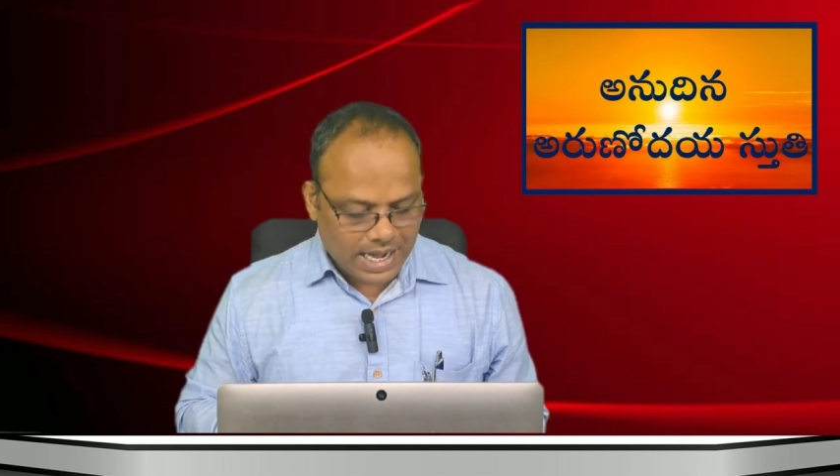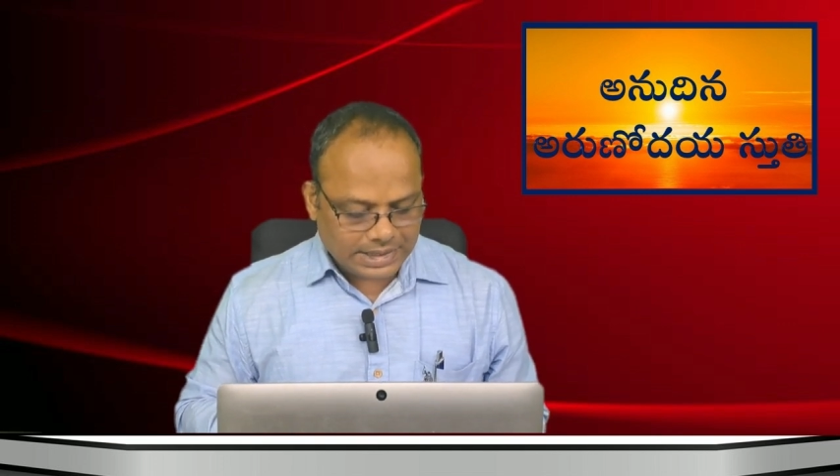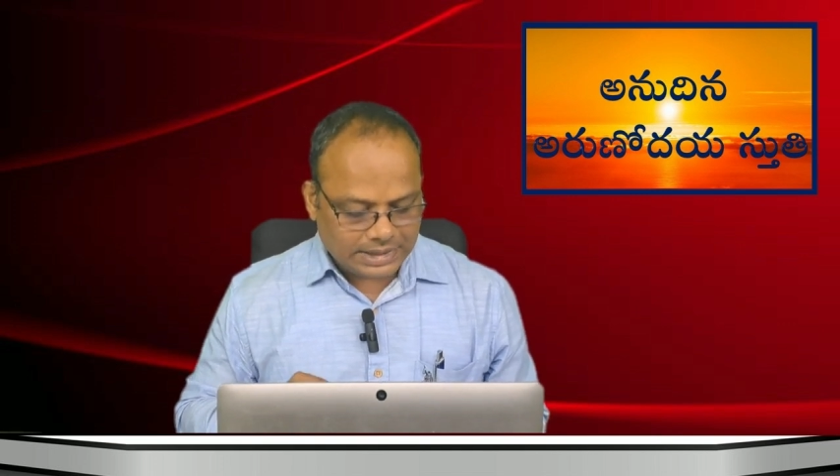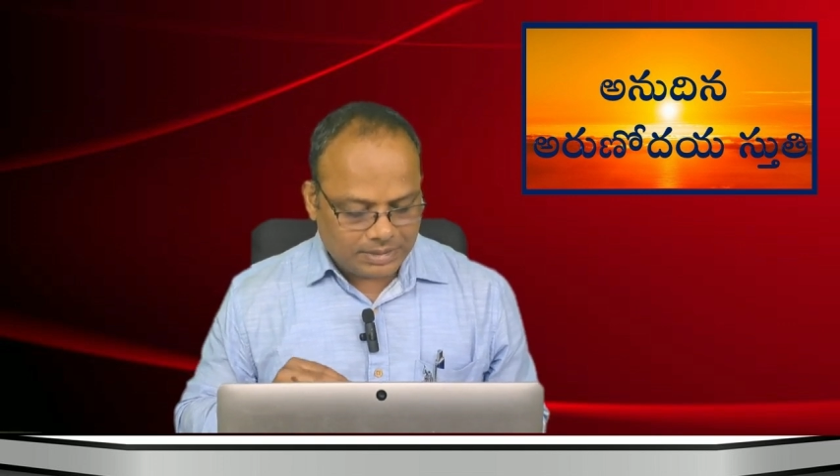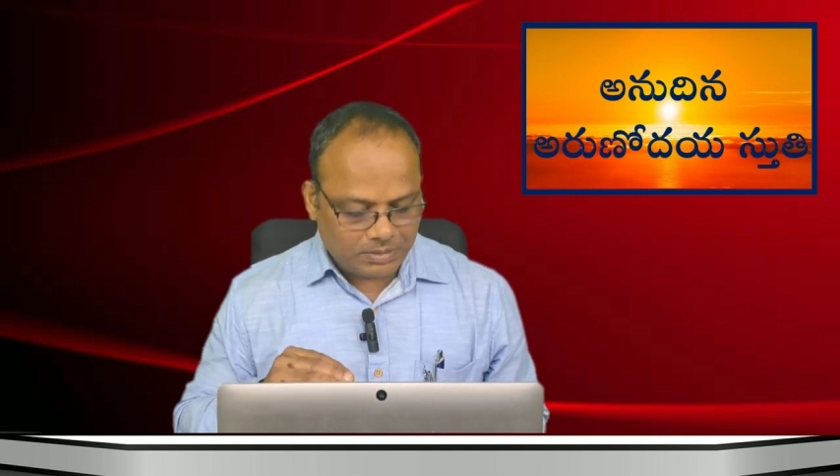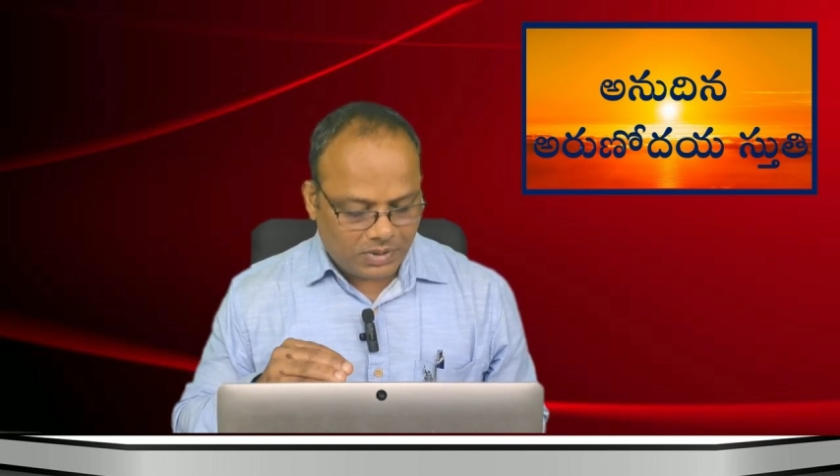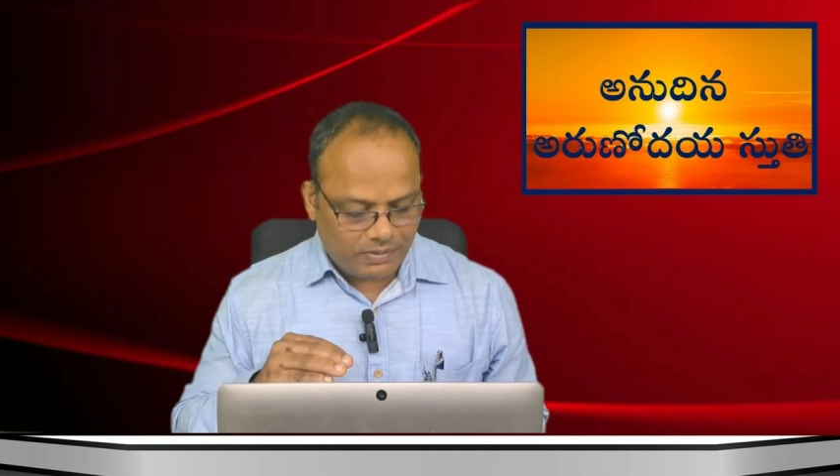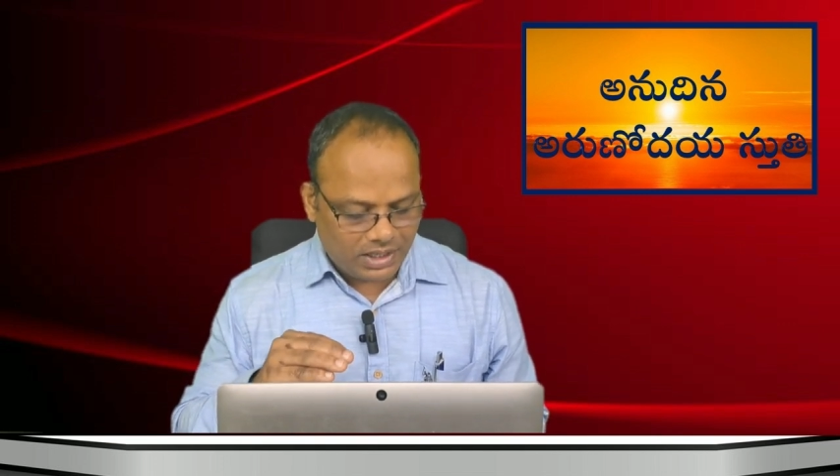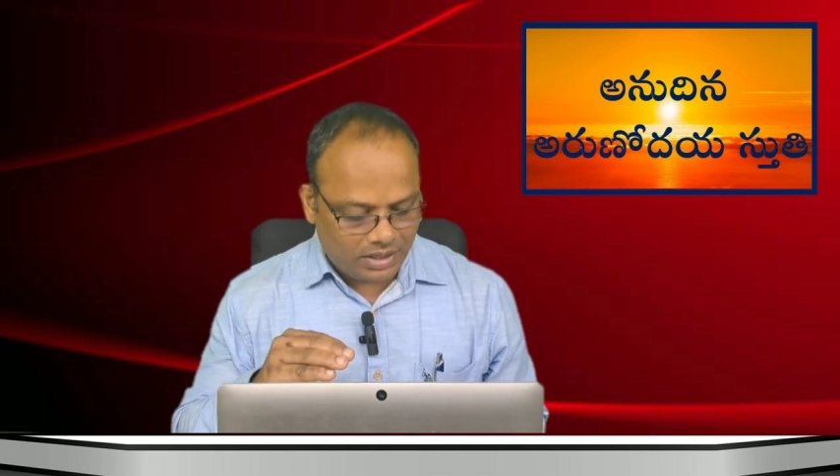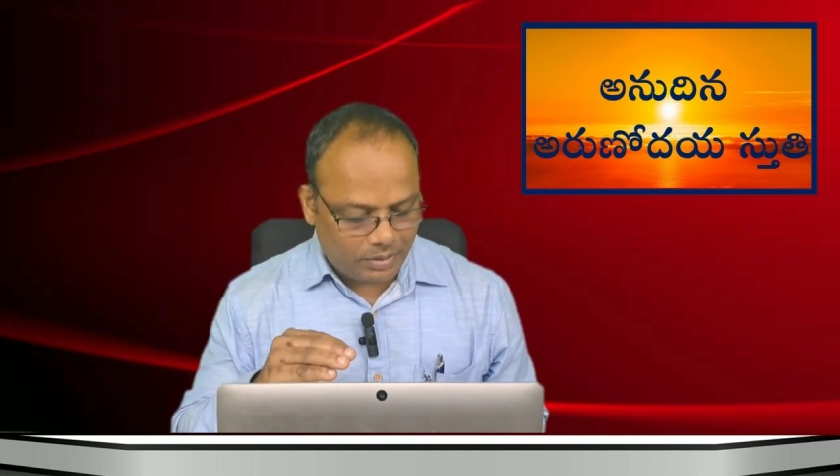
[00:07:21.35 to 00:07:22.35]
ఆత్మ
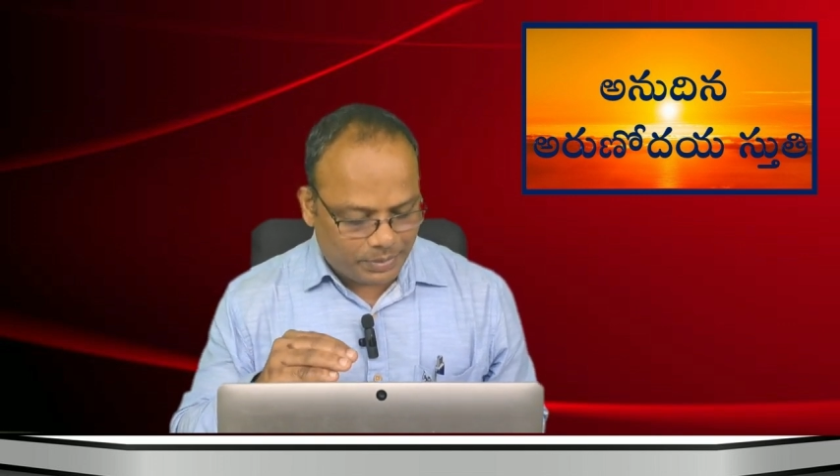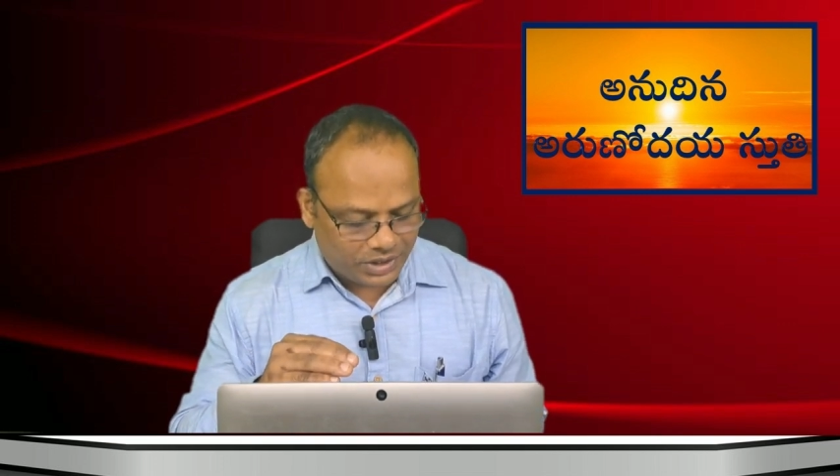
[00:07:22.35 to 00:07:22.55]
వలన